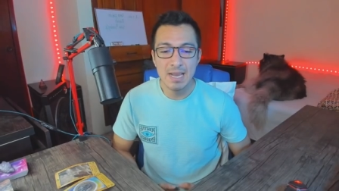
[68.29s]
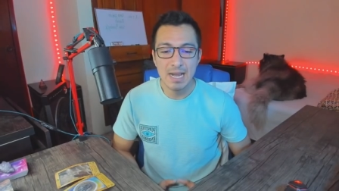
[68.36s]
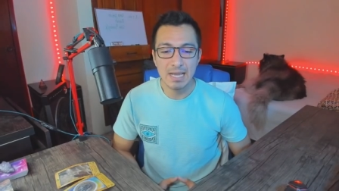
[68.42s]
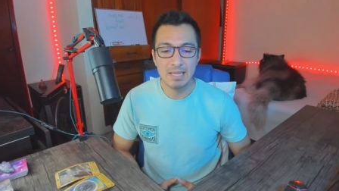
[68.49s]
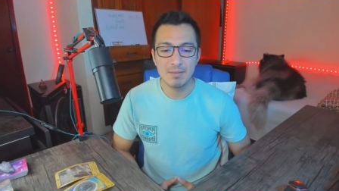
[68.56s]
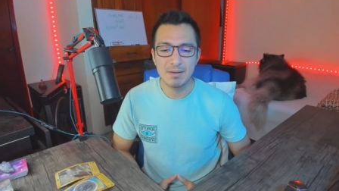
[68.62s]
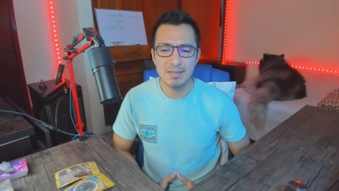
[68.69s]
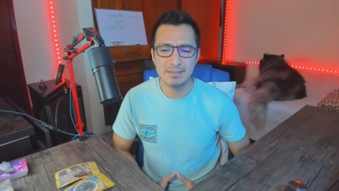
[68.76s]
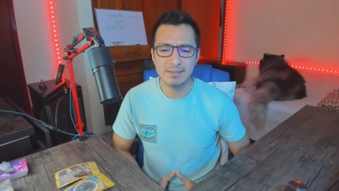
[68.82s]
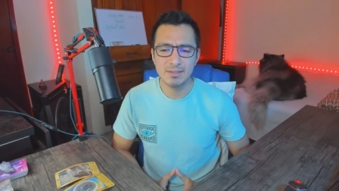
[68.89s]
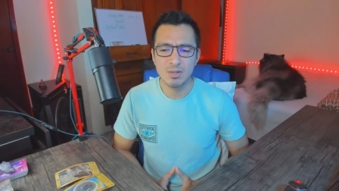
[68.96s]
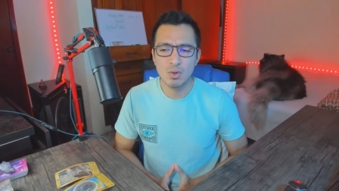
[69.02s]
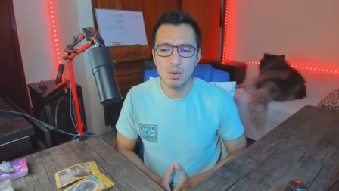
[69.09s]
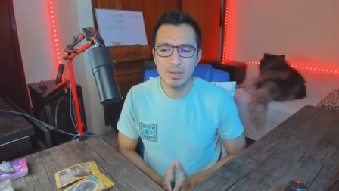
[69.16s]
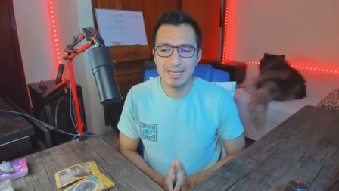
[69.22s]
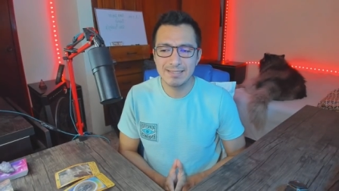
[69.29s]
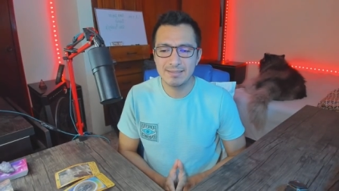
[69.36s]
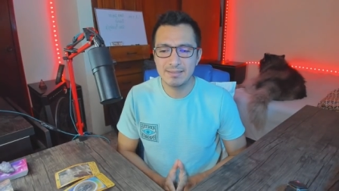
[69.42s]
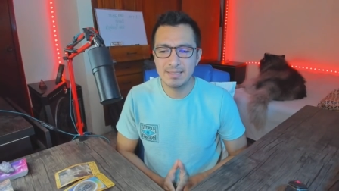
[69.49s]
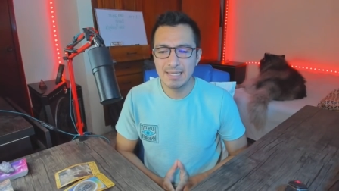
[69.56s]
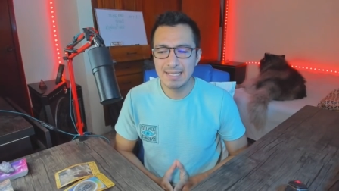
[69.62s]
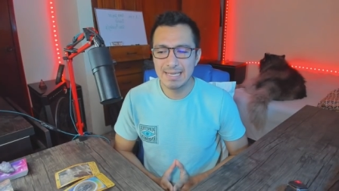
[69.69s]
Además, con
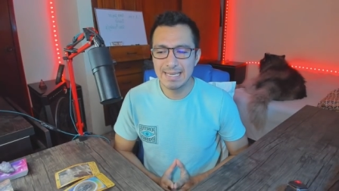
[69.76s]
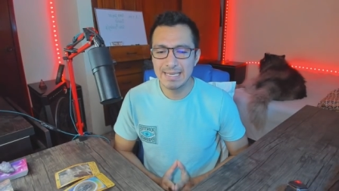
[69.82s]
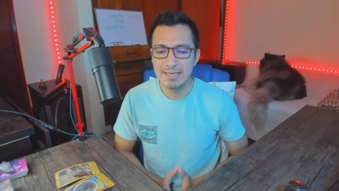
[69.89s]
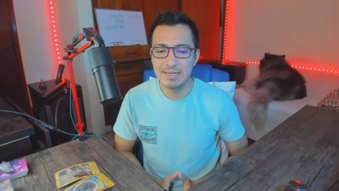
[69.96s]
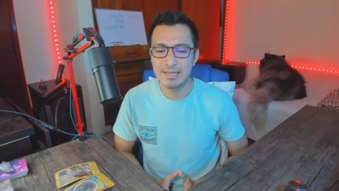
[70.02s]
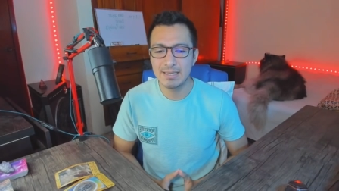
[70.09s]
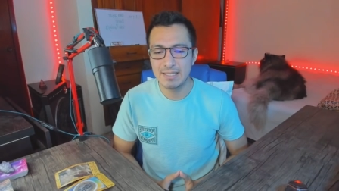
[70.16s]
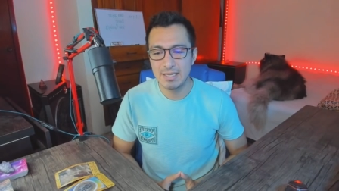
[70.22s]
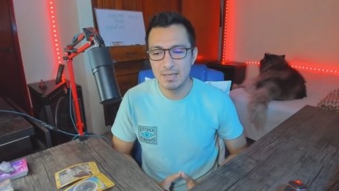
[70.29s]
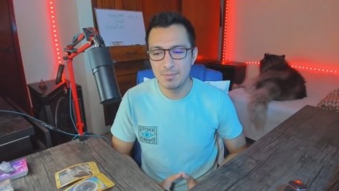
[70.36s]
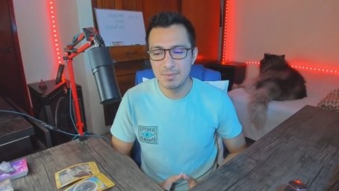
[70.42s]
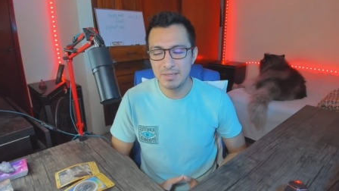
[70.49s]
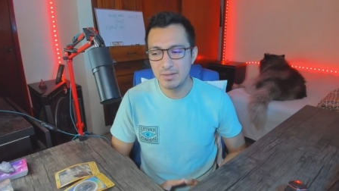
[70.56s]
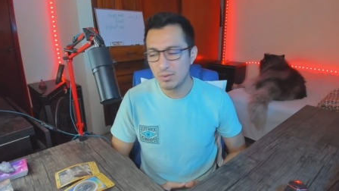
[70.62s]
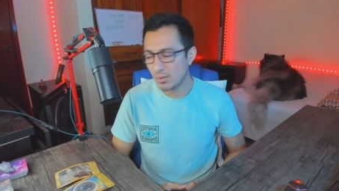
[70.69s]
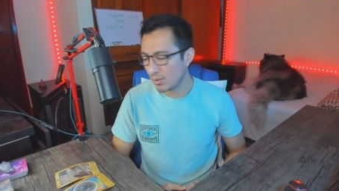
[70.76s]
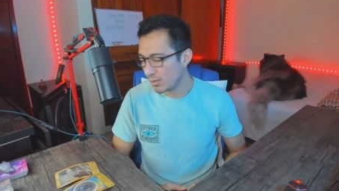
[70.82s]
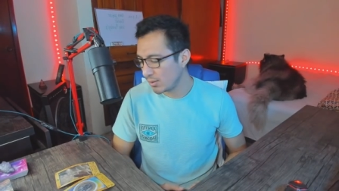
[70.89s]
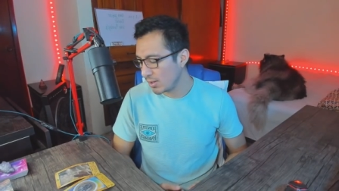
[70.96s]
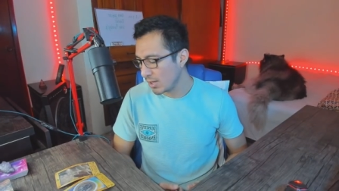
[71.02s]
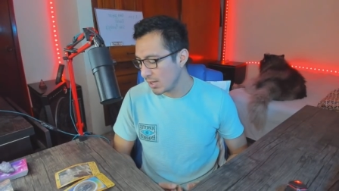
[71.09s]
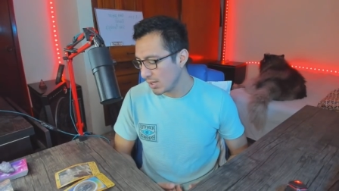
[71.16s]
esta energía Virgo,